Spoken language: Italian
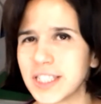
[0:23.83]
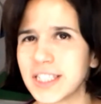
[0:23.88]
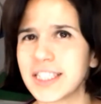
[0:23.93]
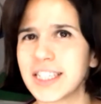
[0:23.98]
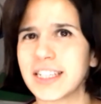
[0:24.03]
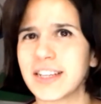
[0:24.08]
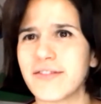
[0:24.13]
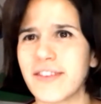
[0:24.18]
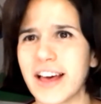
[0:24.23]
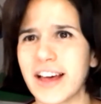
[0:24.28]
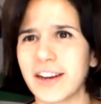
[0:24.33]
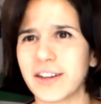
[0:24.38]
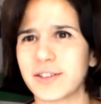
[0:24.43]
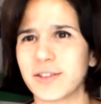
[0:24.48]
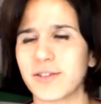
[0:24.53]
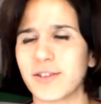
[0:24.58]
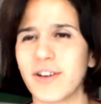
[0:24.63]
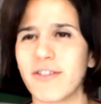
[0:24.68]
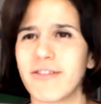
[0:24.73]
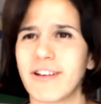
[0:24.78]
si
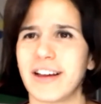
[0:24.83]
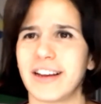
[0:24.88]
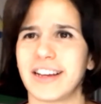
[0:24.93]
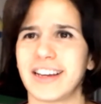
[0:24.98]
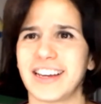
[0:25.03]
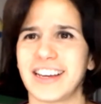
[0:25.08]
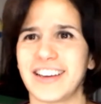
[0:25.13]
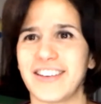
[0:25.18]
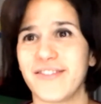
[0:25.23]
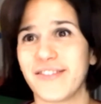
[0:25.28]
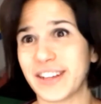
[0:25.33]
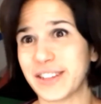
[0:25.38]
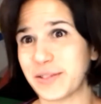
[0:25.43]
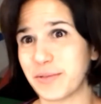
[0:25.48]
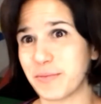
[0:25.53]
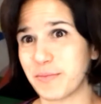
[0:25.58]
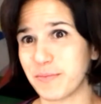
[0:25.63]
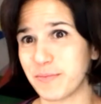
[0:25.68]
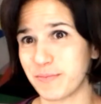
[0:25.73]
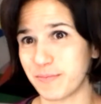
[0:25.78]
divertono a fare infatti
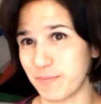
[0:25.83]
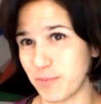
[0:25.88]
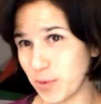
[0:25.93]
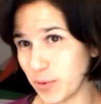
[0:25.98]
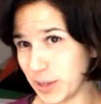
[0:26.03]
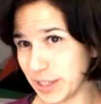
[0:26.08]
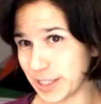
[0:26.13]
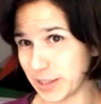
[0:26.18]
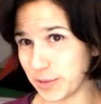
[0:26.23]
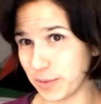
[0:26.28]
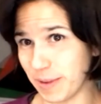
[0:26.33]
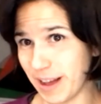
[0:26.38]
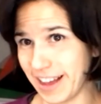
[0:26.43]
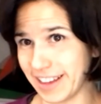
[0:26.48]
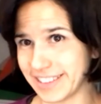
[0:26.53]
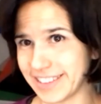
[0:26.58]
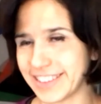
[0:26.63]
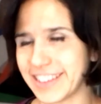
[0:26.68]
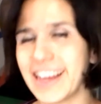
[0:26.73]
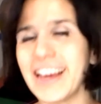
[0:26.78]
molte
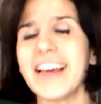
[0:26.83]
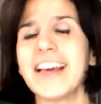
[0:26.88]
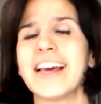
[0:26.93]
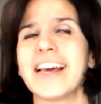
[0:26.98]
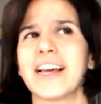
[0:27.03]
domande,